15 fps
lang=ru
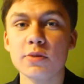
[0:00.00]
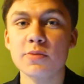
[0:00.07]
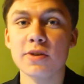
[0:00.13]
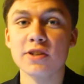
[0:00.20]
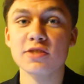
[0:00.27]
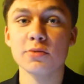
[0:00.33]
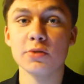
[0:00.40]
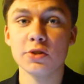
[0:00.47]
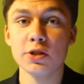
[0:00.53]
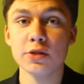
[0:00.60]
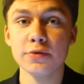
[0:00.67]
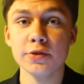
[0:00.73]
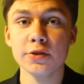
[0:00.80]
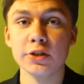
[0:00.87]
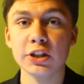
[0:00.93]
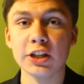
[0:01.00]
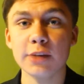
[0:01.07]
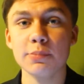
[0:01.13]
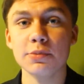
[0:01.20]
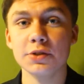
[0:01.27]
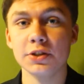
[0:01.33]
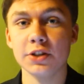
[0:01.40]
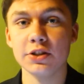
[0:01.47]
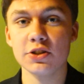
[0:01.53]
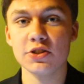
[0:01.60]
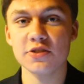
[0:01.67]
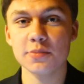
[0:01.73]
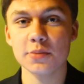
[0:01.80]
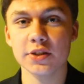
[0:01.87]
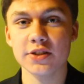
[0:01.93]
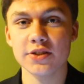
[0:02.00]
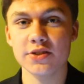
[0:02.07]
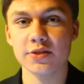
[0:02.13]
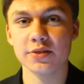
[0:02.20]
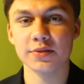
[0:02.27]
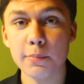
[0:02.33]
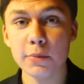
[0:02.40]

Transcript: Мы с Максом ленивы, и нам было лень идти в магазин.